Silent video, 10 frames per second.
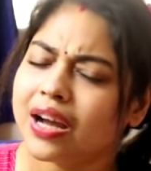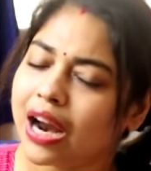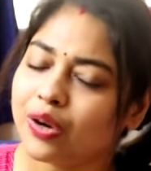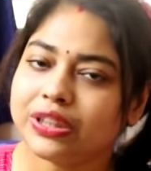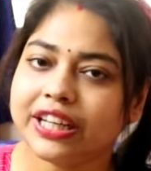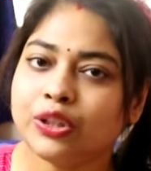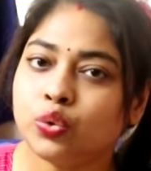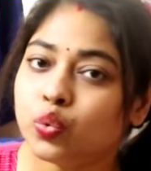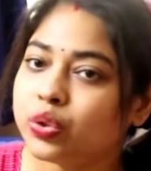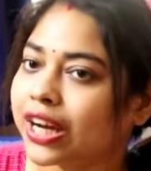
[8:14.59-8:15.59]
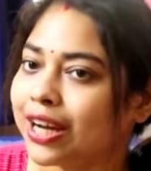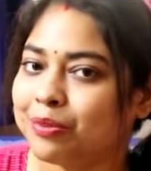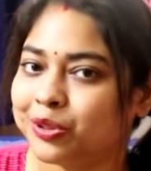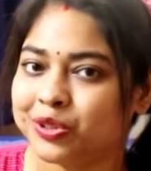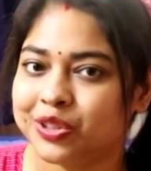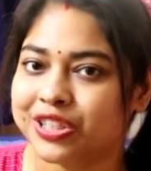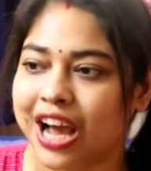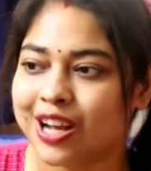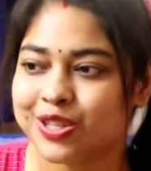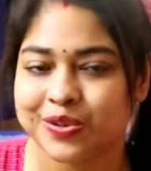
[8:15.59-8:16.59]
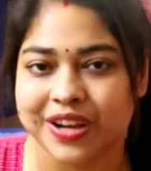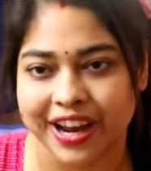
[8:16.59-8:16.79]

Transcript: কারোর থেকে দু টাকা পর্যন্ত সাহায্য